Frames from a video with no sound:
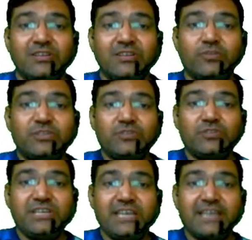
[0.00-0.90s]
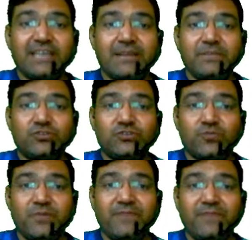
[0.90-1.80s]
तो बच्चों ये यहाँ पे
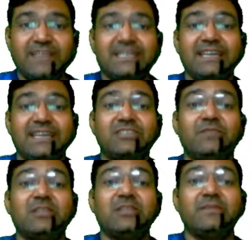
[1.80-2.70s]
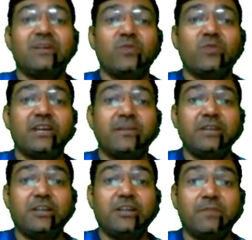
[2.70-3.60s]
सुपर फ्लैश है इसका मतलब क्या हुआ कि
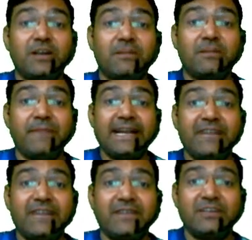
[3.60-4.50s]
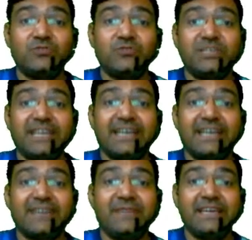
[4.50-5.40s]
हमने डबल कंपैरेटिव का यूज किया
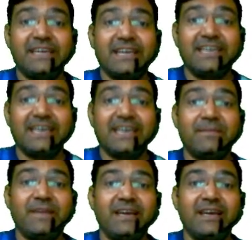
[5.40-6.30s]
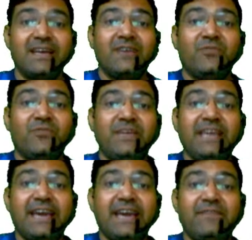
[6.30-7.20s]
है हमने क्या किया यहाँ पे वी
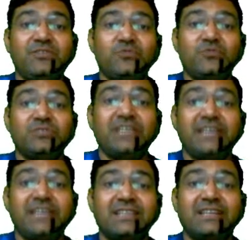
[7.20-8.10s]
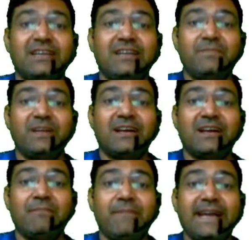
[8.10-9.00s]
हैव यूज हेयर द डबल
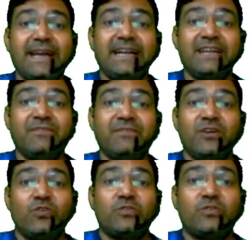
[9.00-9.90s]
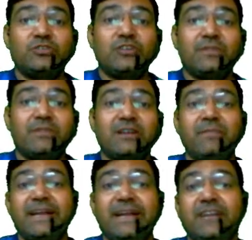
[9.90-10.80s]
कंपैरेटिव और बच्चों डबल
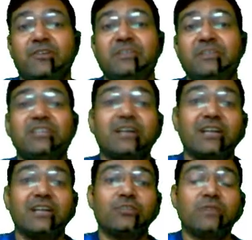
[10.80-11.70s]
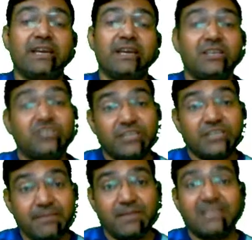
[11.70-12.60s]
कंपैरेटिव हमेशा गलत होता है
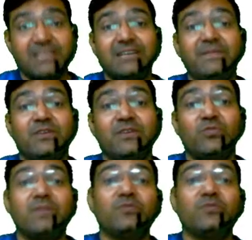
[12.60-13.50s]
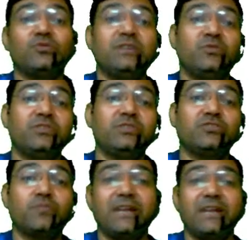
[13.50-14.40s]
सेम बात अगर मैं कहूं आपको तो ये होती
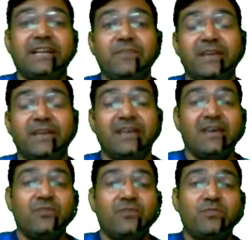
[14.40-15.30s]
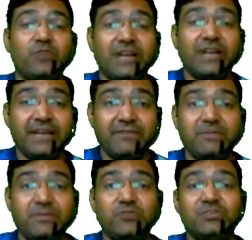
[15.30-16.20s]
सुपरलेटिव में वी वुड नेवर
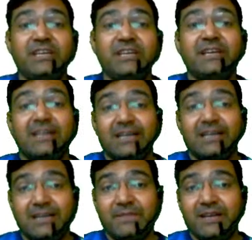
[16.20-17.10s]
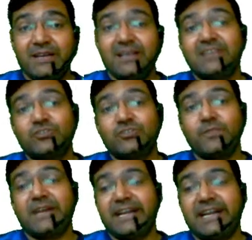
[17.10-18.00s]
बी यूजिंग डबल
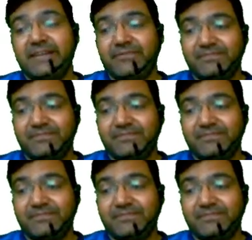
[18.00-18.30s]
सुपरलेटिव